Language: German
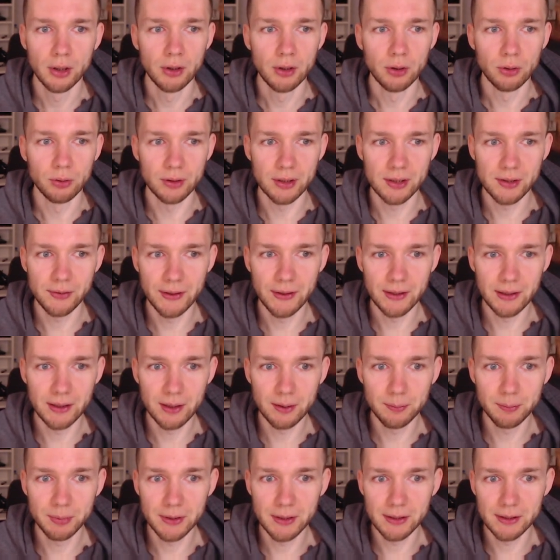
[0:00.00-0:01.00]
und deswegen
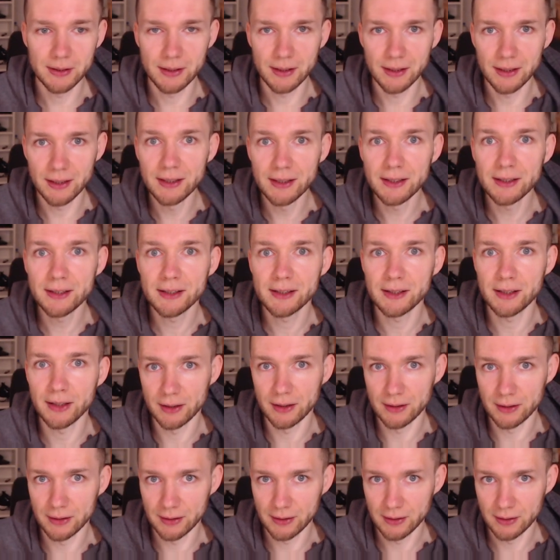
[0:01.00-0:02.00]
gibt es
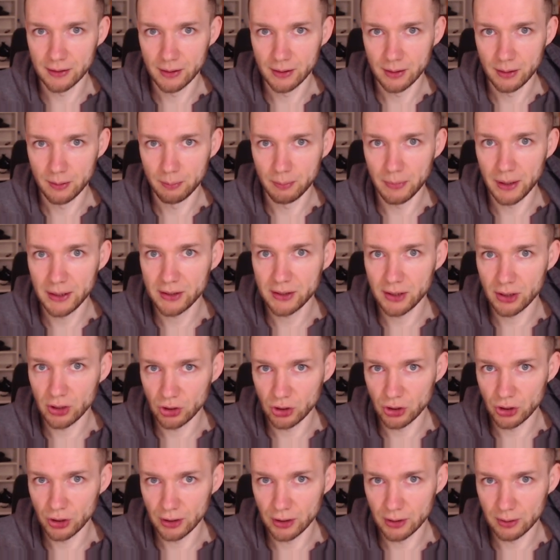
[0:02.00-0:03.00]
Instant
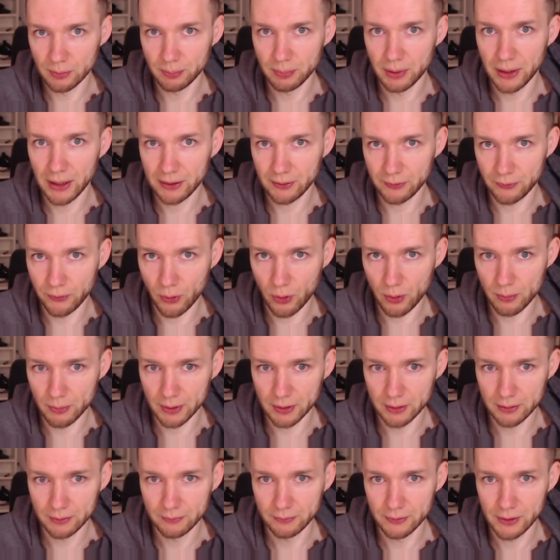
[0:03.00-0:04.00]
Messaging
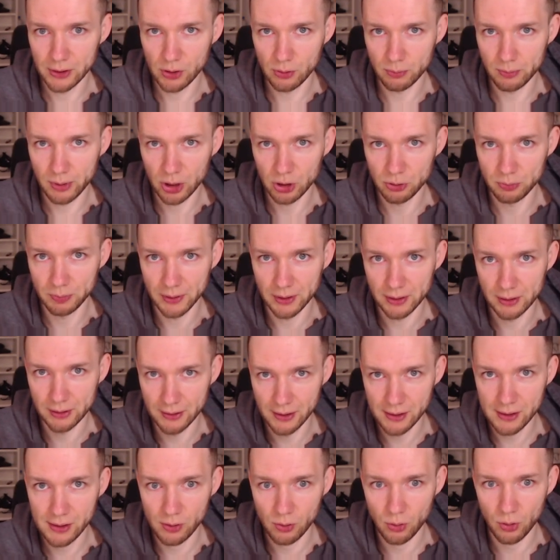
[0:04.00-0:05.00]
Plattformen, wie zum Beispiel
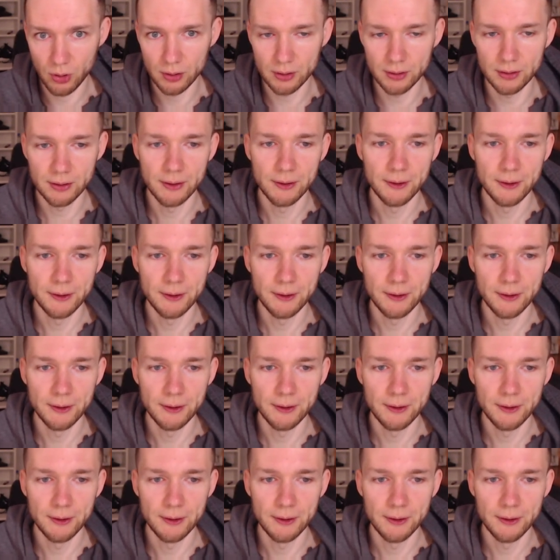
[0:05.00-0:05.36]
Discord,